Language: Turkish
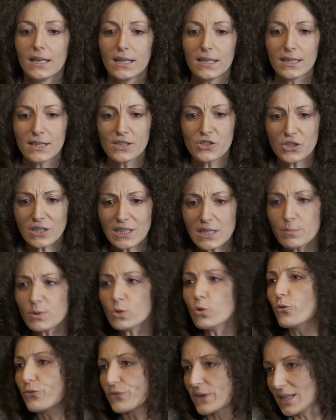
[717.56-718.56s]
E, ciddi
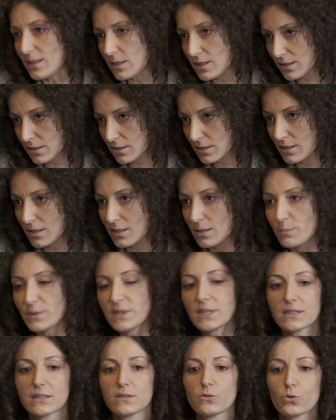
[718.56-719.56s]
bir öfkeyi e,
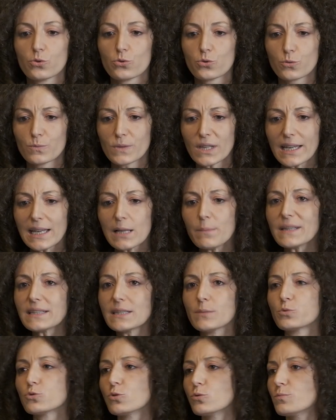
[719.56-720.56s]
biriktiriyor durumda.
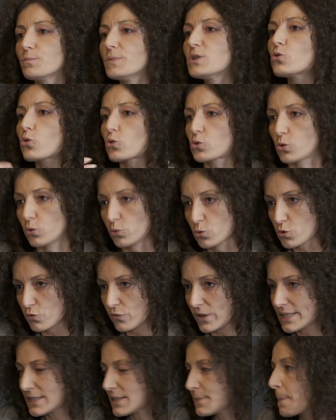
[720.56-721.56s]
Elbette bunun birçok
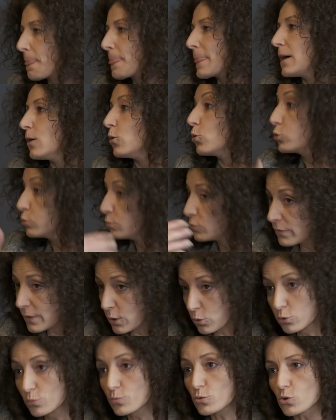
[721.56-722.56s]
sonucu var olumlu
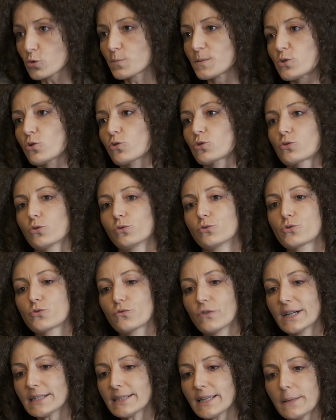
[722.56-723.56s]
ve olumsuz birçok
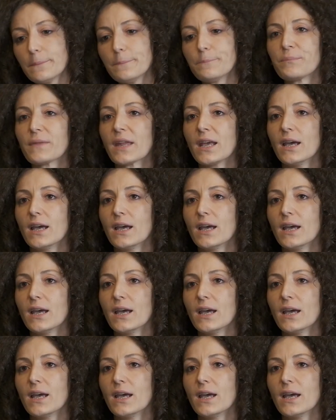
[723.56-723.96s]
sonucu var. Hem